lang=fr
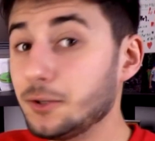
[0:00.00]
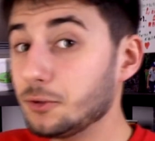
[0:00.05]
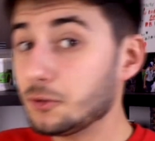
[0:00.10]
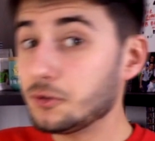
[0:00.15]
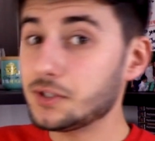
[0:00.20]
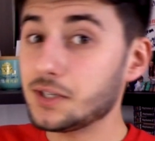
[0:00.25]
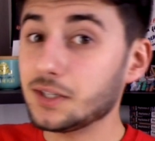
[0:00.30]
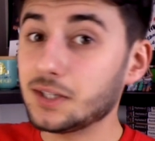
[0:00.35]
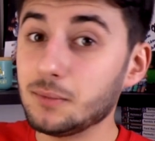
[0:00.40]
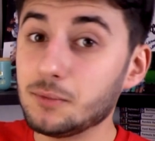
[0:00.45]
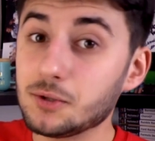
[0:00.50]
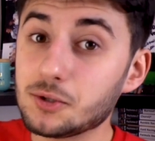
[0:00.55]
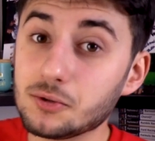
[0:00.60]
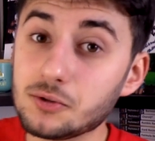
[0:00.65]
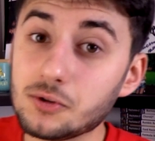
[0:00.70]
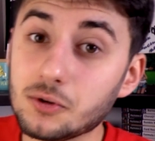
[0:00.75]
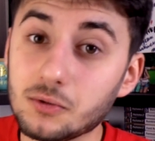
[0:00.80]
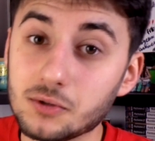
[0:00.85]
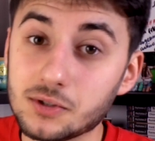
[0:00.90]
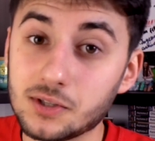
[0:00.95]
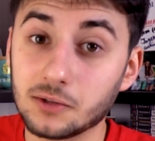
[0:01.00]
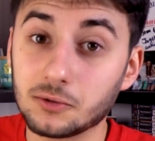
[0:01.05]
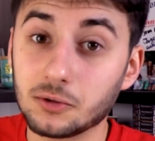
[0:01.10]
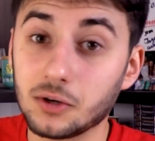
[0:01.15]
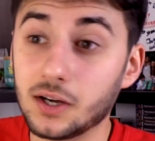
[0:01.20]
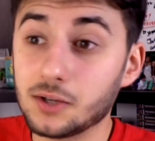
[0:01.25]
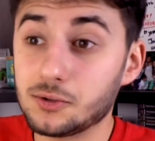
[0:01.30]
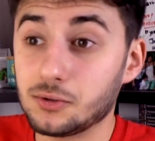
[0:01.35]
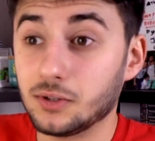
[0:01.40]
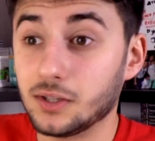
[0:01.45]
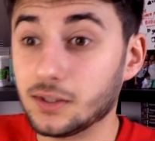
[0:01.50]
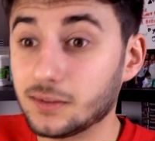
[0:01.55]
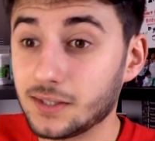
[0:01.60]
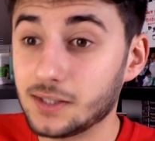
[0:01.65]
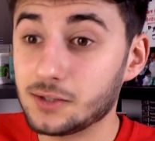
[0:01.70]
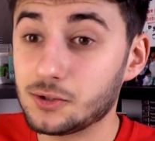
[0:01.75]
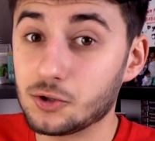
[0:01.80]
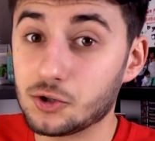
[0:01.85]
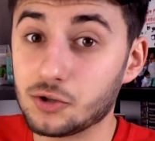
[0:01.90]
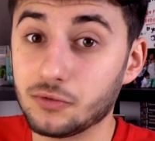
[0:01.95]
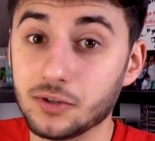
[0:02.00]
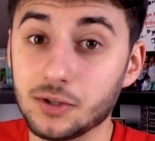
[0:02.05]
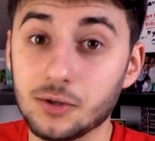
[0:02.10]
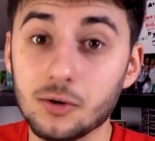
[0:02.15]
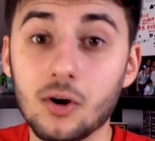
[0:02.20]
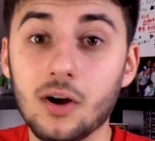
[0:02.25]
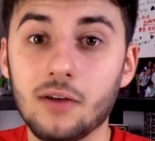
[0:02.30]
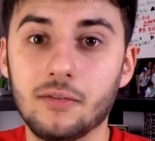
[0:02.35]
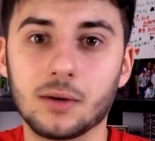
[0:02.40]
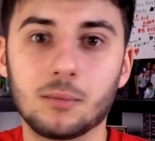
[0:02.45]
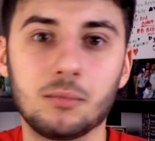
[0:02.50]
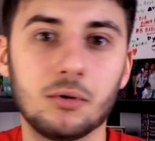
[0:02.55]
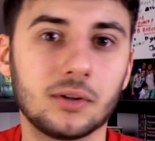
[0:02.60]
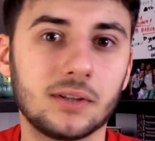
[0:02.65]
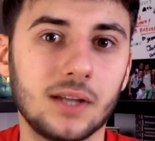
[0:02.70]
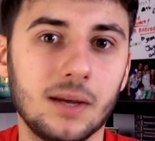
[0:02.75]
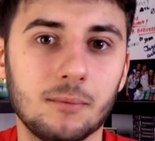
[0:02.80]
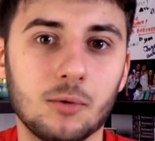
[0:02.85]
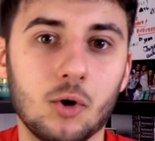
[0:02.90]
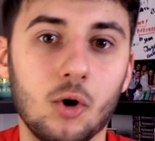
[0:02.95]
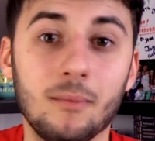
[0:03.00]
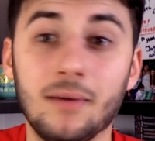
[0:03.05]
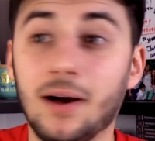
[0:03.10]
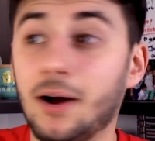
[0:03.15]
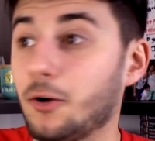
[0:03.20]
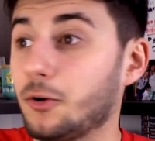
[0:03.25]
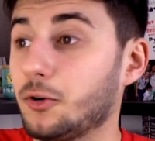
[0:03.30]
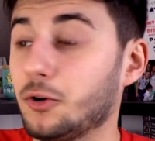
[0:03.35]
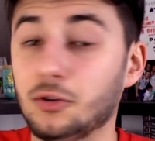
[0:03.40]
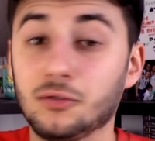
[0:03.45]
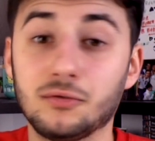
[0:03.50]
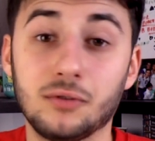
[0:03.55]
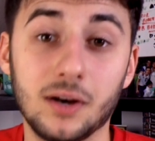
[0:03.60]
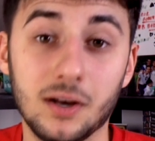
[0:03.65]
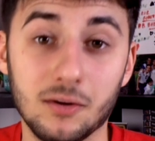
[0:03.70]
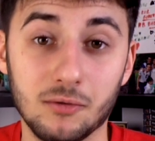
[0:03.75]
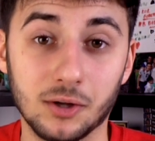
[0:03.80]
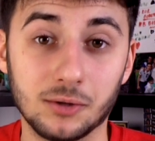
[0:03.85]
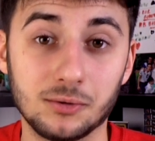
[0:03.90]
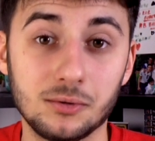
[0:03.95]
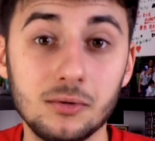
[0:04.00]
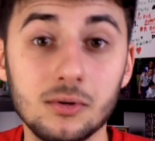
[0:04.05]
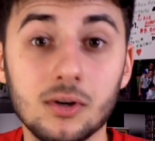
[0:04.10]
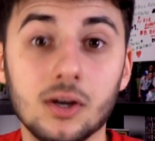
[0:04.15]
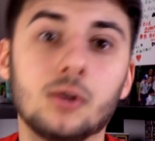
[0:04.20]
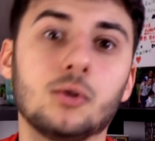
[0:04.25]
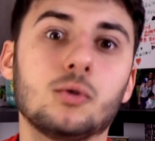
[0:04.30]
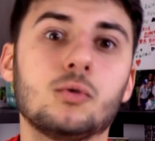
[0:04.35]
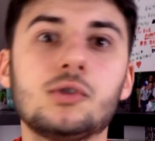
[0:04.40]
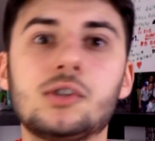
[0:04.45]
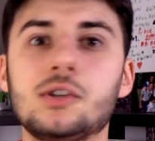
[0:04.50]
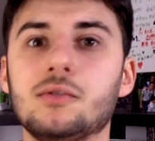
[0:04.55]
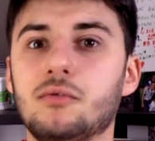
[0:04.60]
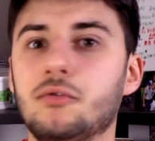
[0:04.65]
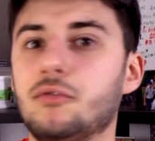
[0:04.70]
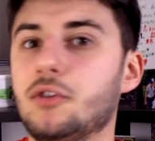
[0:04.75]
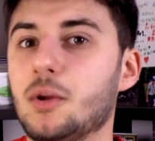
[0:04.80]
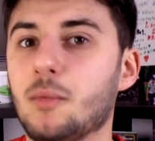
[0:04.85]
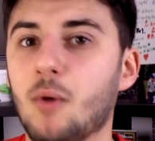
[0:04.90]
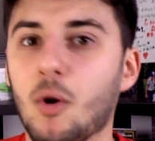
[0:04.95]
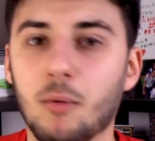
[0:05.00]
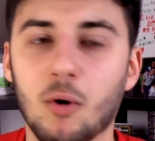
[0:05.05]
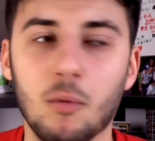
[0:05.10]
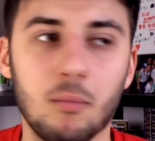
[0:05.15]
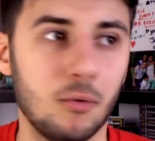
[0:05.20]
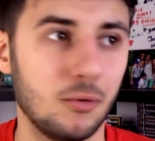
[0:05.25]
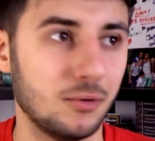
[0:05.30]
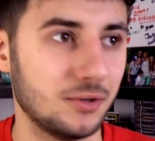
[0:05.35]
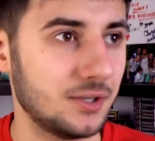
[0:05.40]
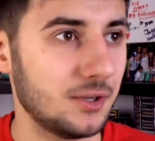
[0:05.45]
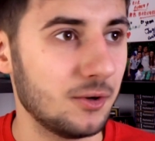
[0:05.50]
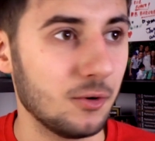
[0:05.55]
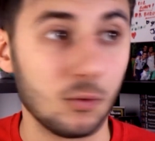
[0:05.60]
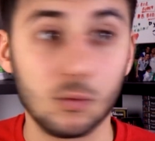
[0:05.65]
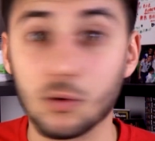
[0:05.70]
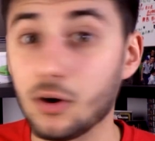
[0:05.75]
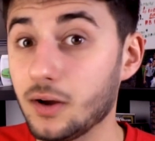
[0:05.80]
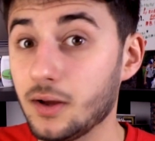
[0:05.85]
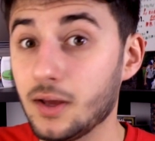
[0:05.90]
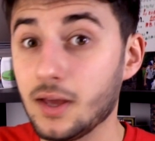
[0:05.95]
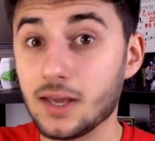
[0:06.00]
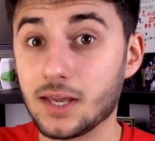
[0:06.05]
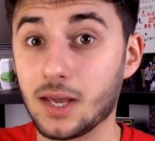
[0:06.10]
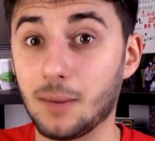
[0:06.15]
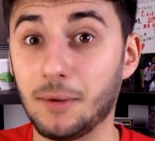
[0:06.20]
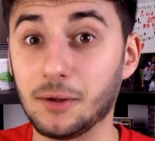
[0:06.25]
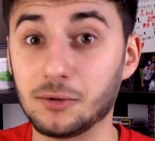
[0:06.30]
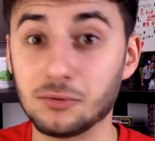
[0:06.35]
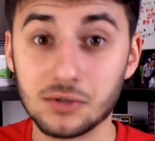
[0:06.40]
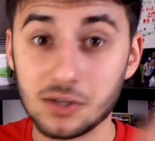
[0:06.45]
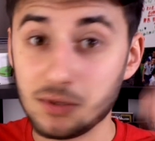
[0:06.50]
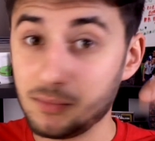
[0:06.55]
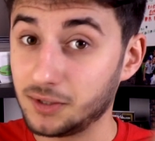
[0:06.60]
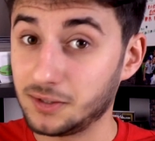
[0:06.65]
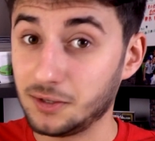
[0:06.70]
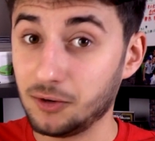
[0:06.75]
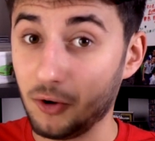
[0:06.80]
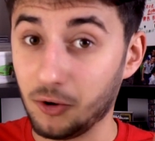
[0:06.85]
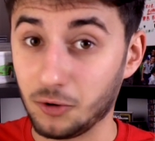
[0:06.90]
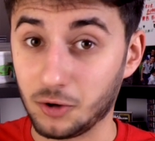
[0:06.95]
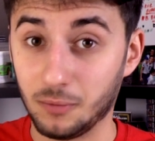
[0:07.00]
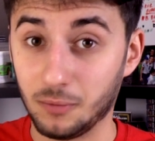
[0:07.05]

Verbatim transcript: Et du coup, cette émission se concentrera sur des tests de jeux vidéo avec pour thème commun encore une fois les voitures. Et du coup, si vous voulez m'en proposer ou quoi, y a pas de souci, mettez-le en